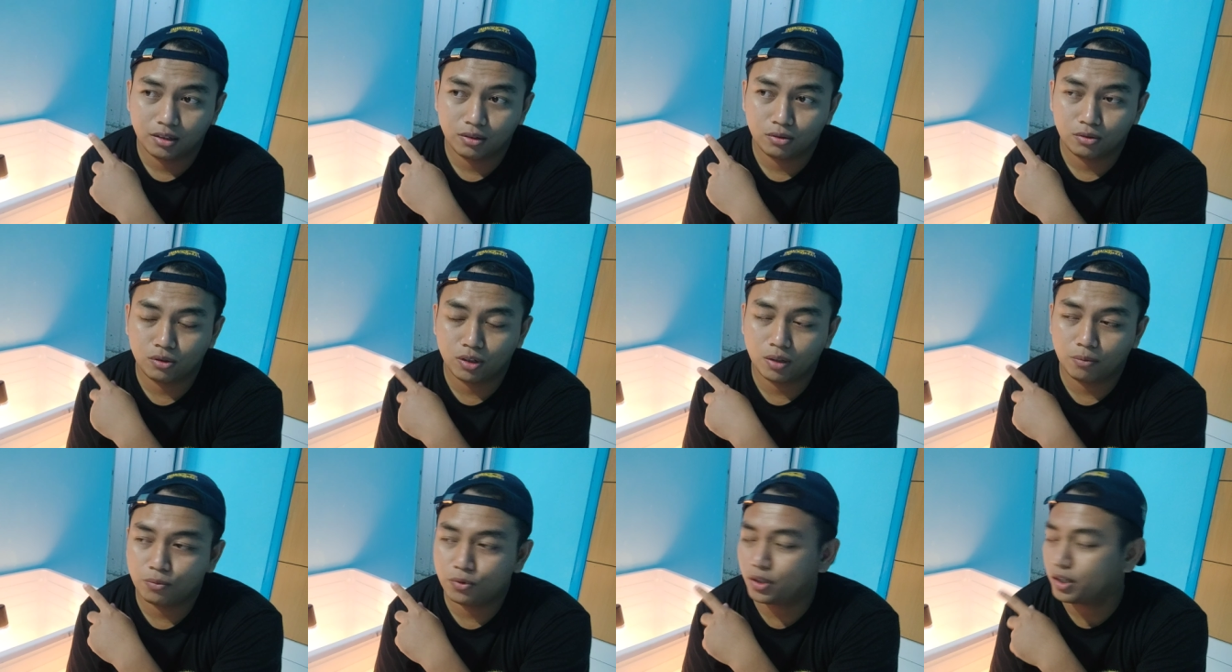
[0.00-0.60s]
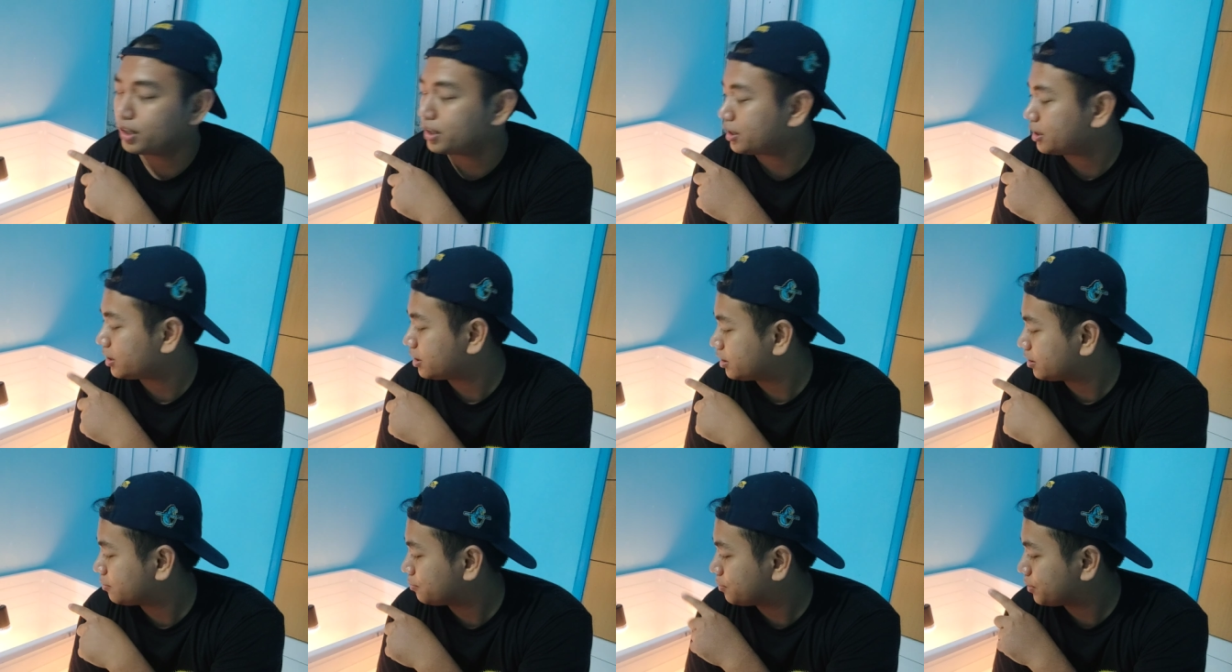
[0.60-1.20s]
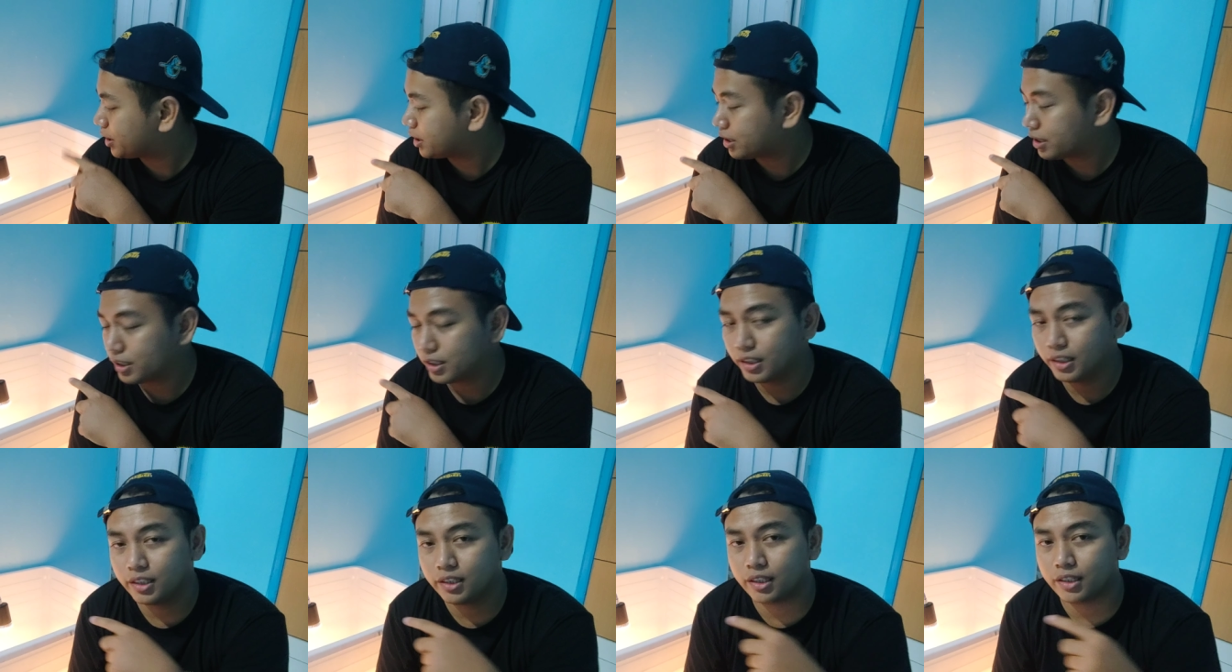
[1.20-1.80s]
untuk lampu yang ini biar di
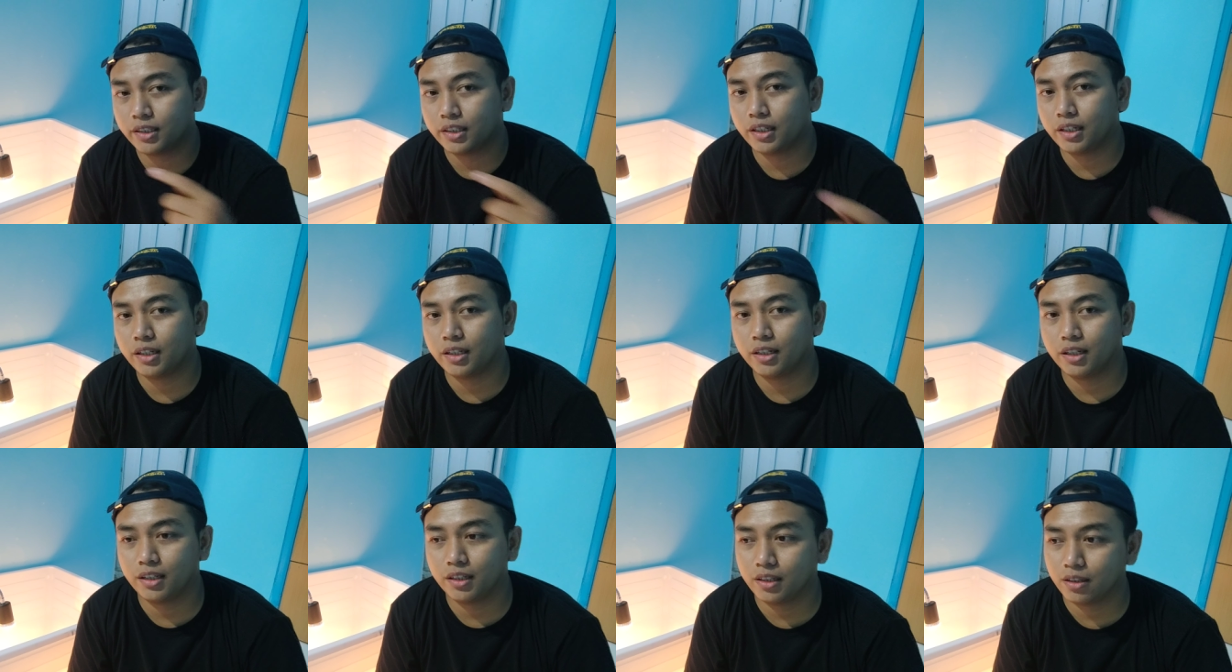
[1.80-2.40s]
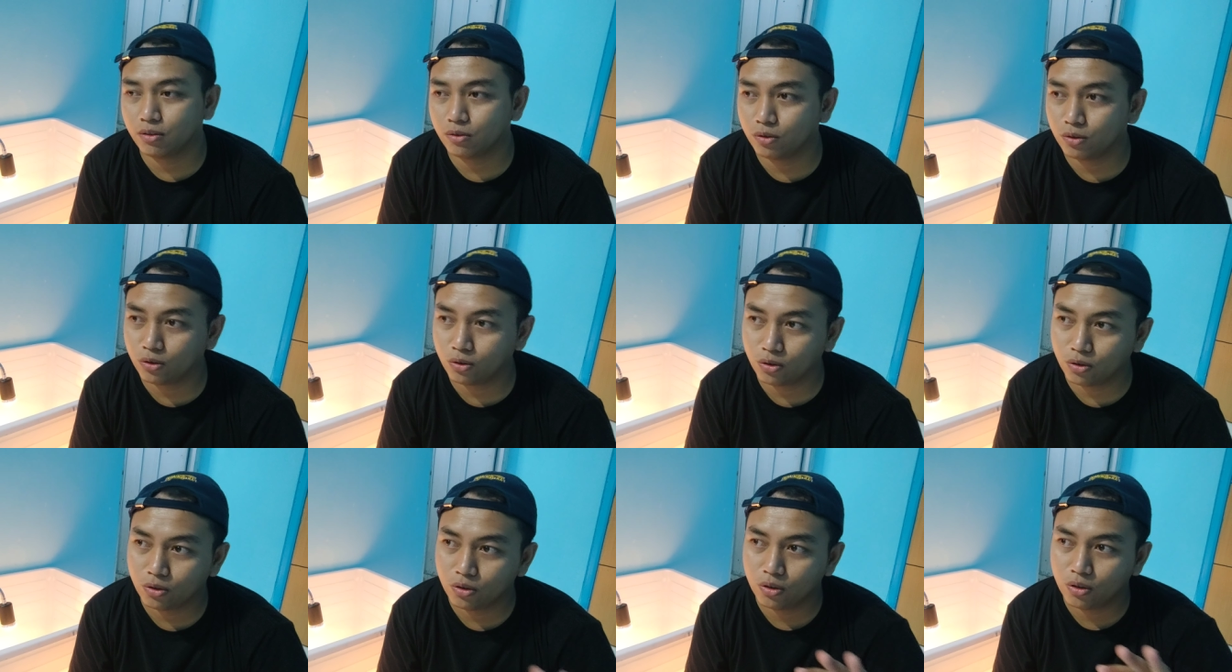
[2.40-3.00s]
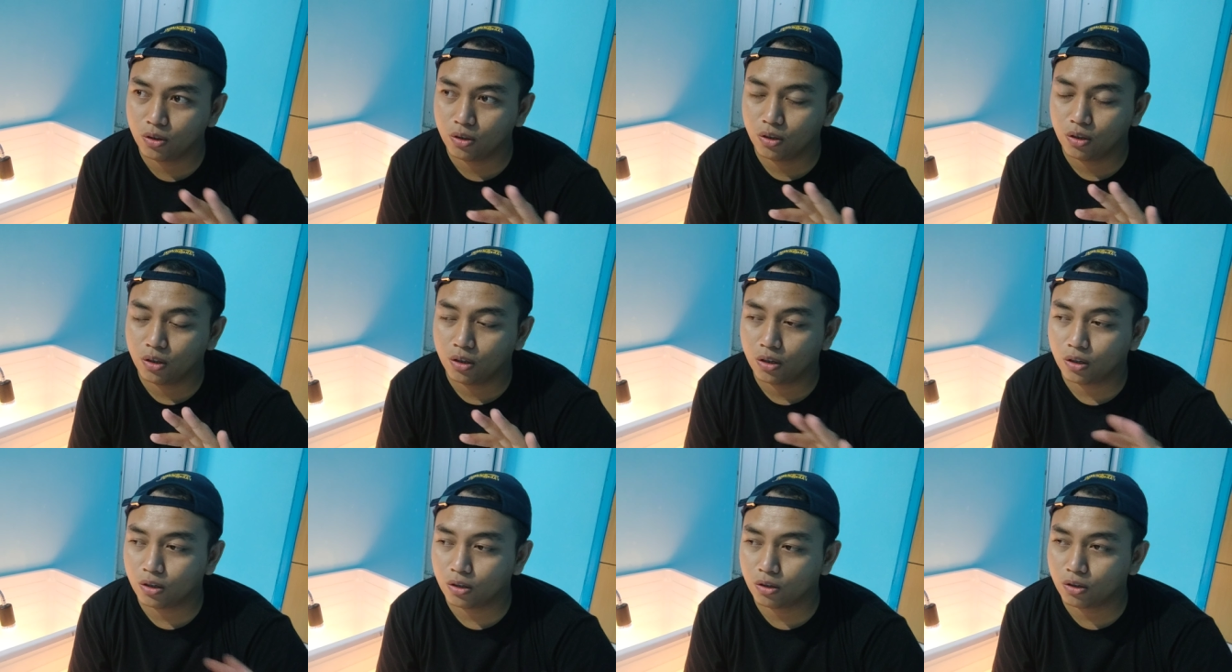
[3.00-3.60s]
sini saja nanti untuk
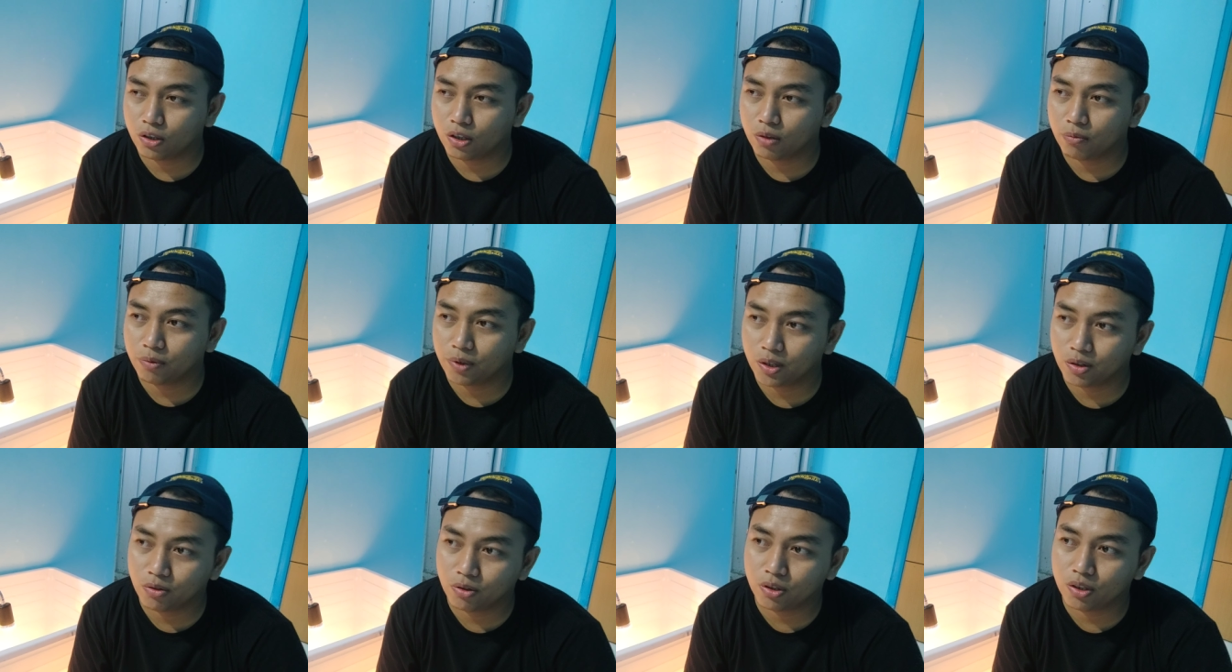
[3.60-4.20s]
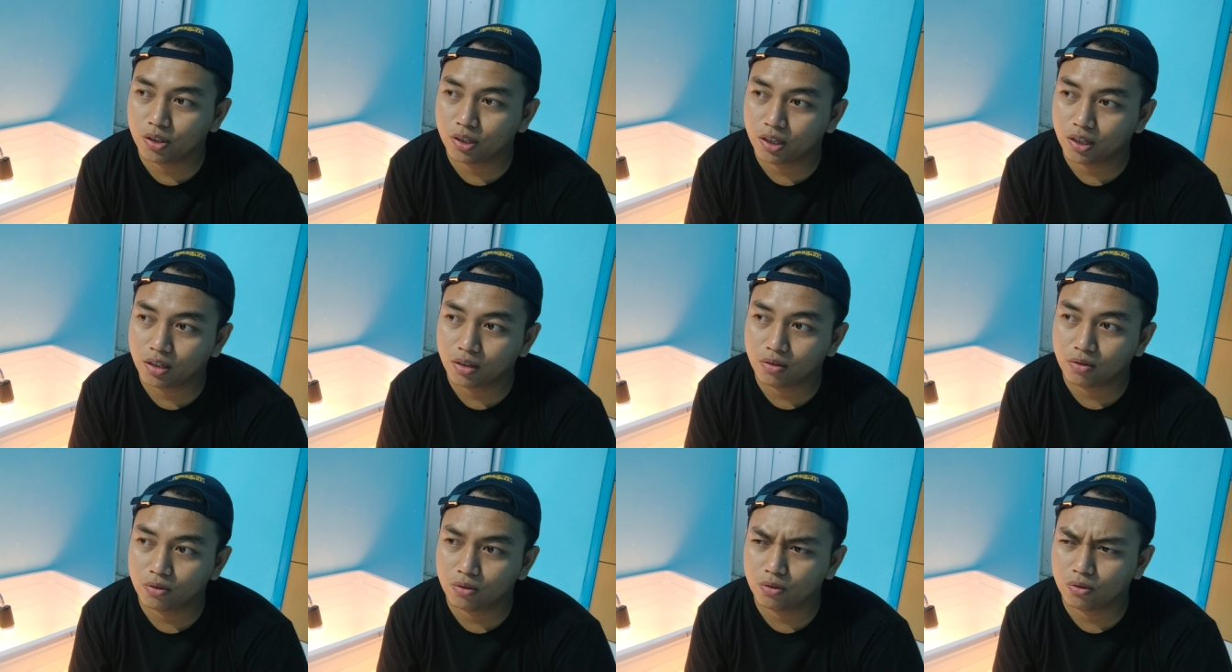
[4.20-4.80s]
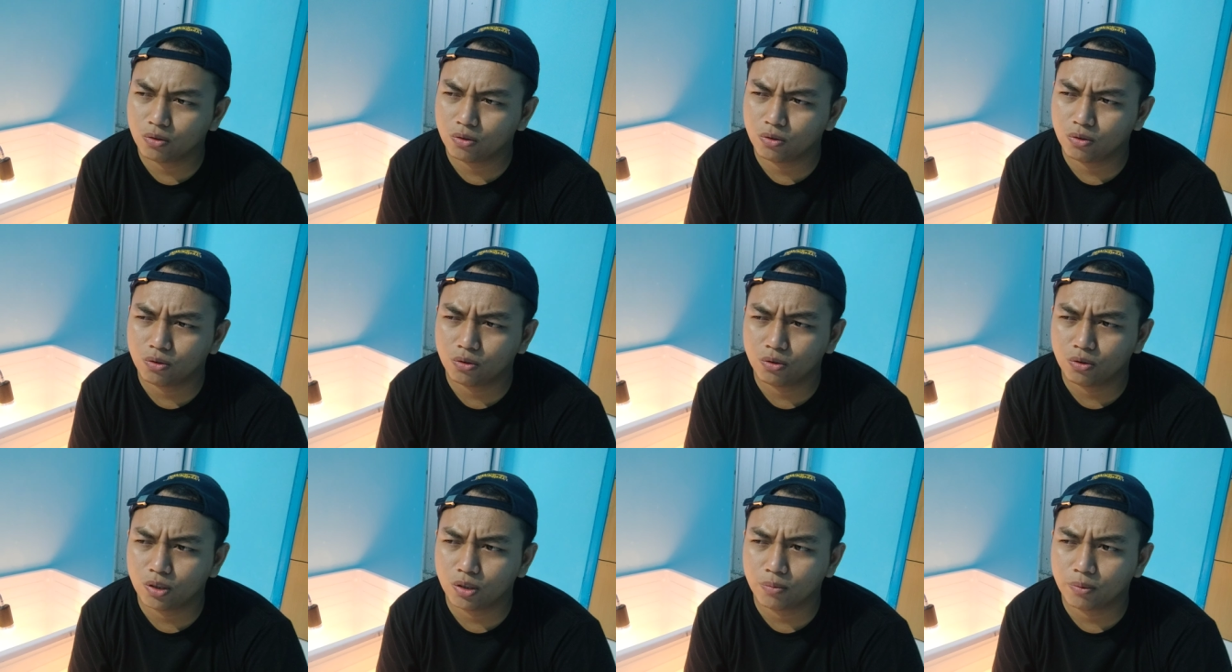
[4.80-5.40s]
kloter berikutnya
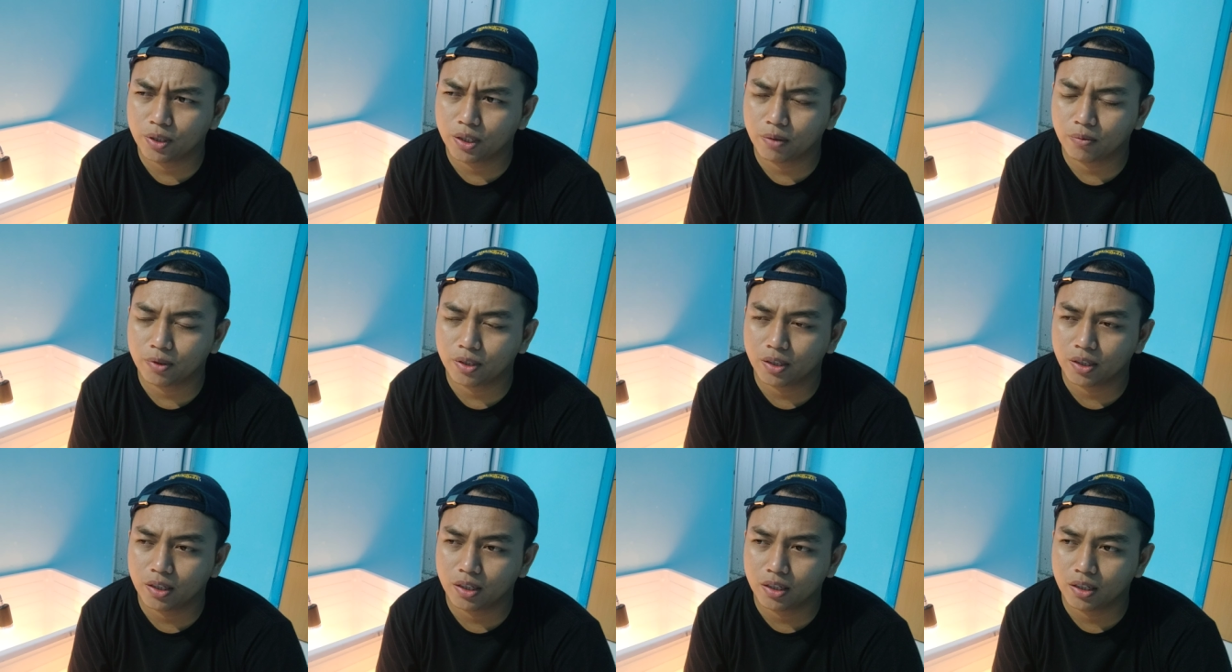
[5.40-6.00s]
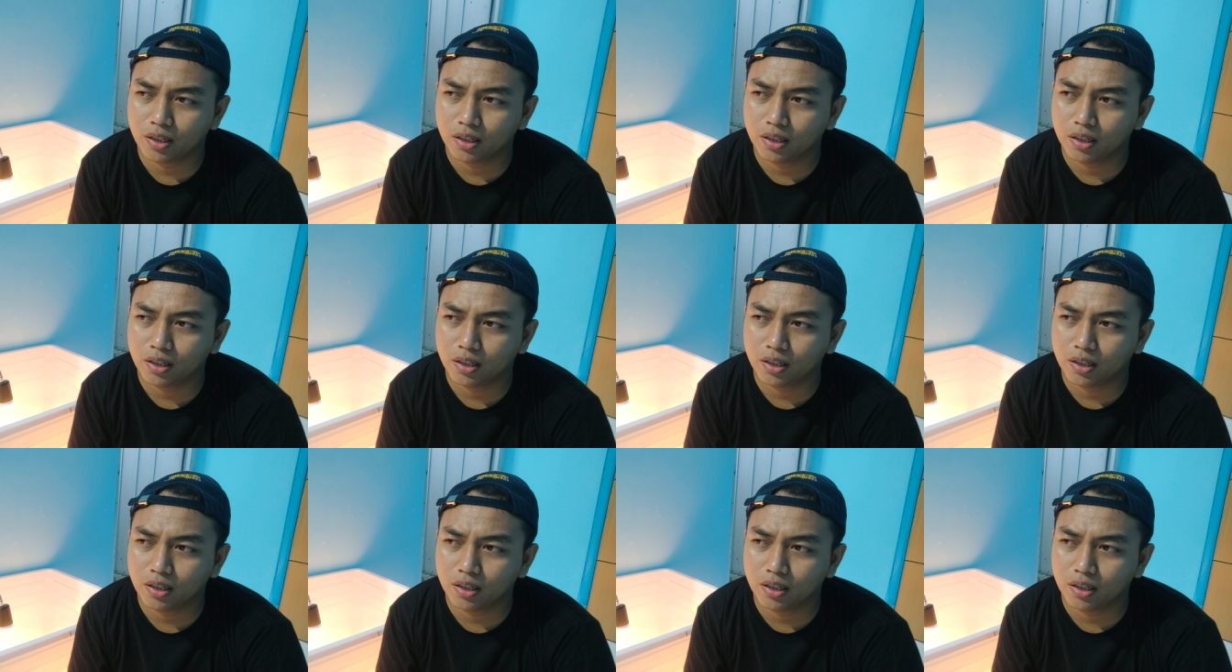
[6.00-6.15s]
untuk apa namanya